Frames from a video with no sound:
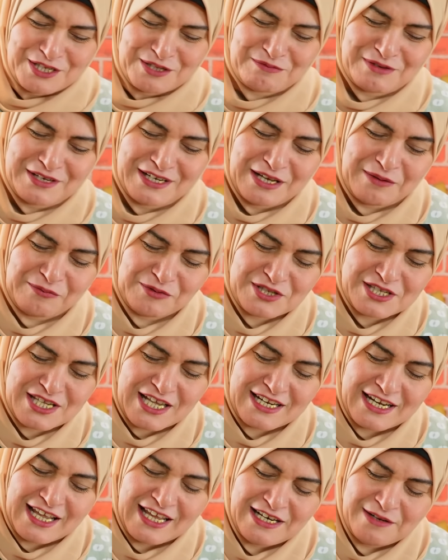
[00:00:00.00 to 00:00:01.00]
بسم الله بصي
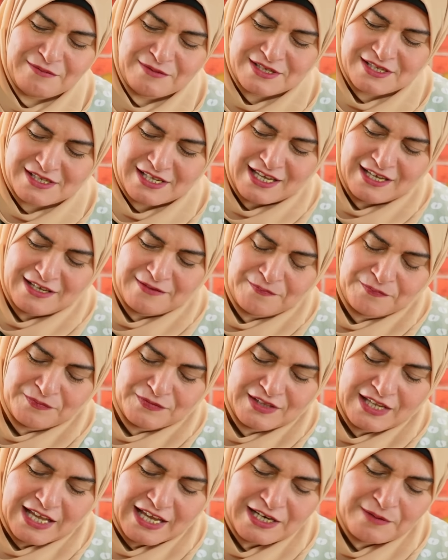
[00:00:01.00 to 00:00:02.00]
هنقلب ازاي
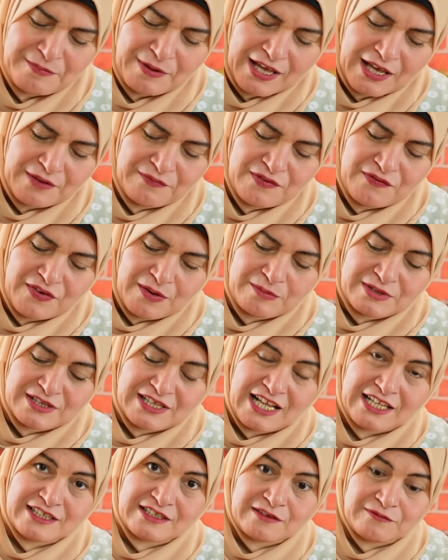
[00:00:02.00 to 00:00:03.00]
تقليبه خفيفه من
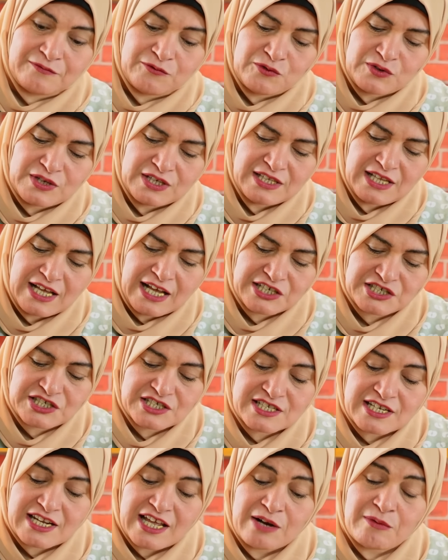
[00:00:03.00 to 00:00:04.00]
تحت لفوق كده
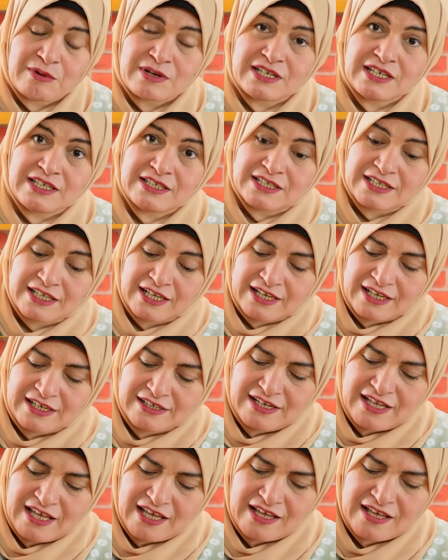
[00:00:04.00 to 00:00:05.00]
عشان الهواء اللي احنا
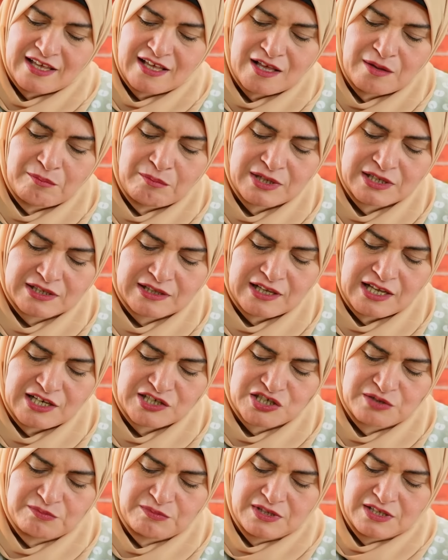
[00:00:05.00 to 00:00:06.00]
دخلناه ما
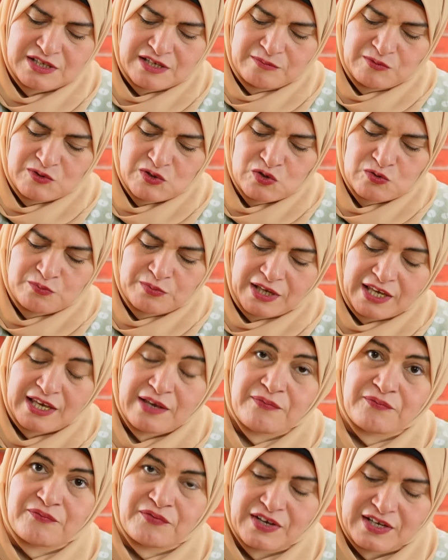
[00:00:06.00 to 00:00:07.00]
يطلعش مننا بصوا
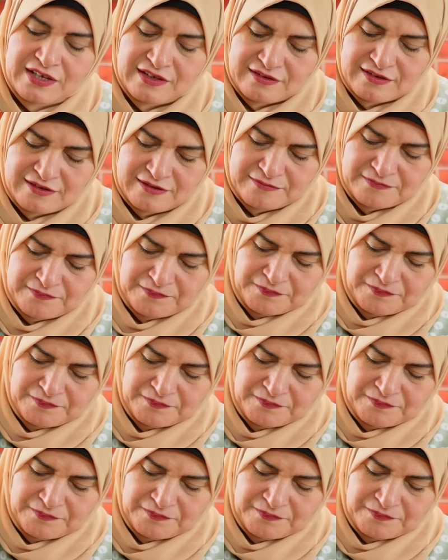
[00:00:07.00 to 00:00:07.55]
بخفه كده